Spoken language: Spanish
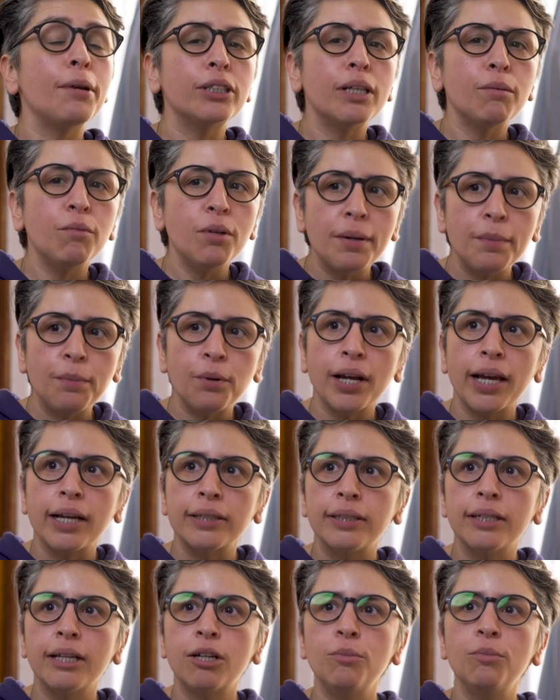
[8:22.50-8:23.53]
pero está muy bien porque
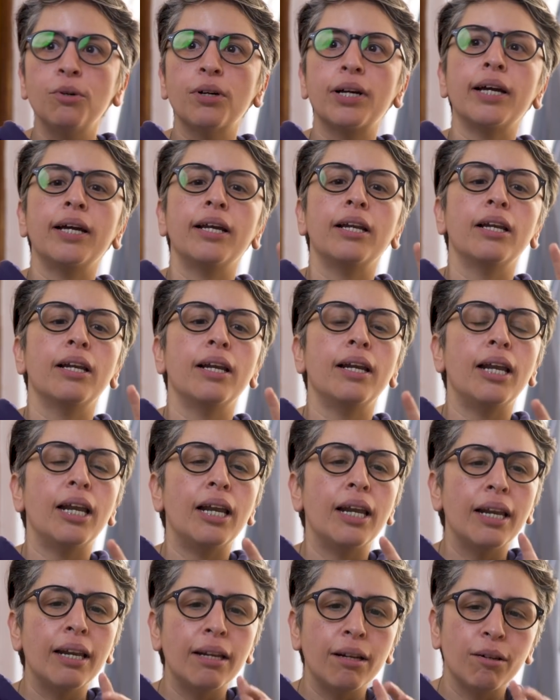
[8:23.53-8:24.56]
así como que
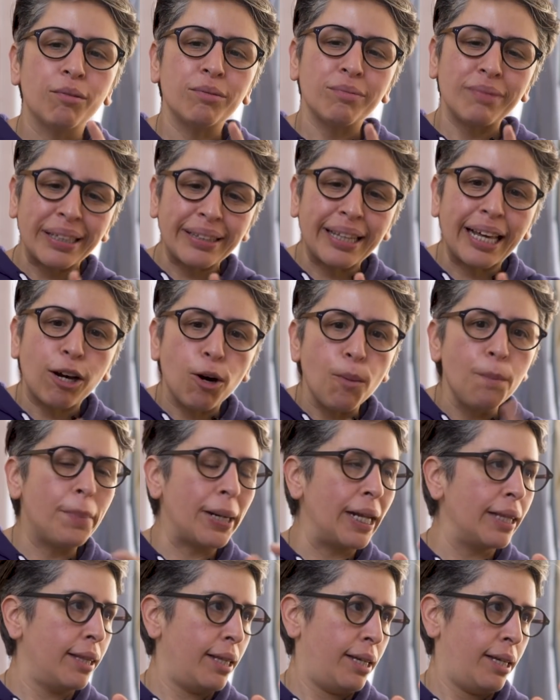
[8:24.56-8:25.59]
eh, te
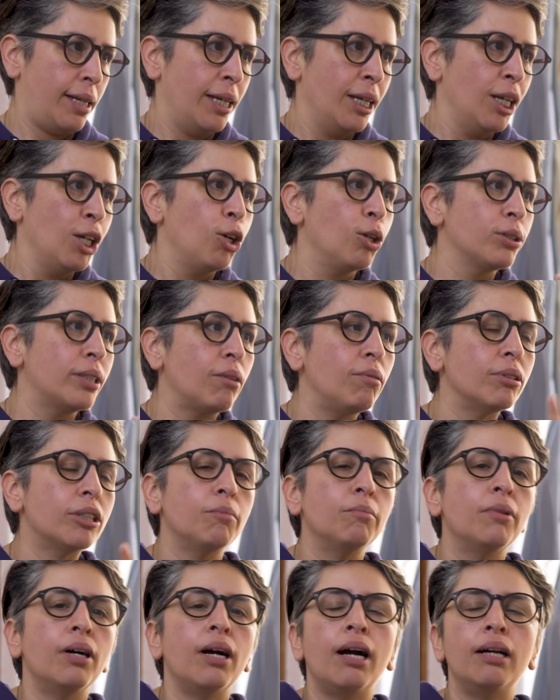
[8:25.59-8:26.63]
comprende. O sea, no es
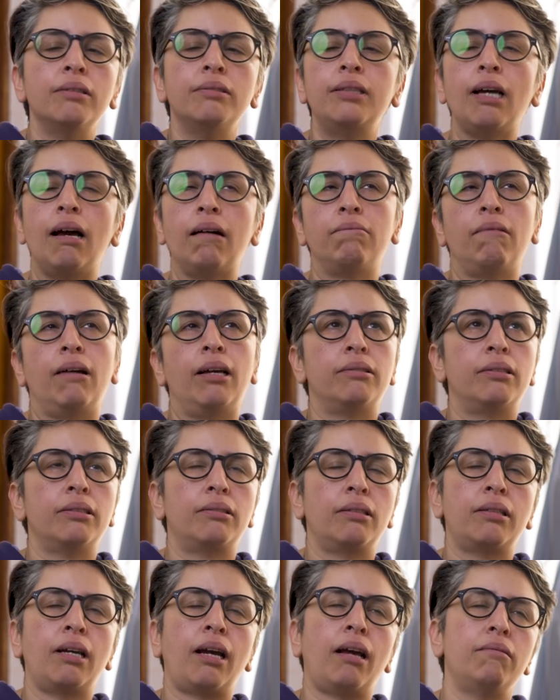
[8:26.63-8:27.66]
como, ay, ya, güey, te
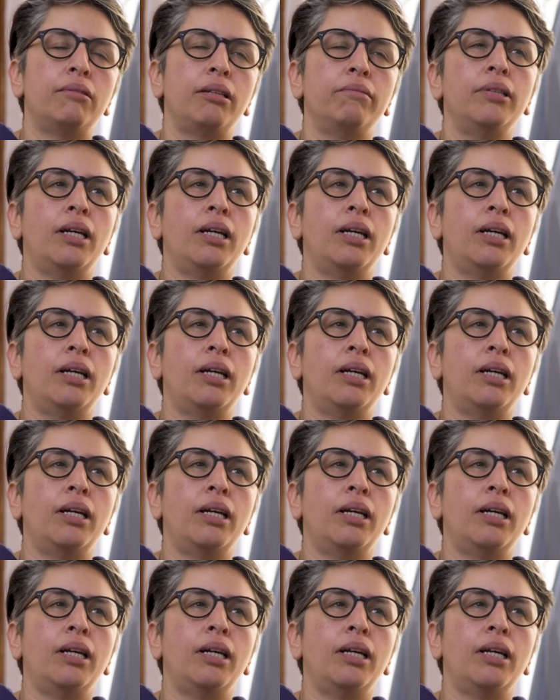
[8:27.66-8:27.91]
estás quejando otra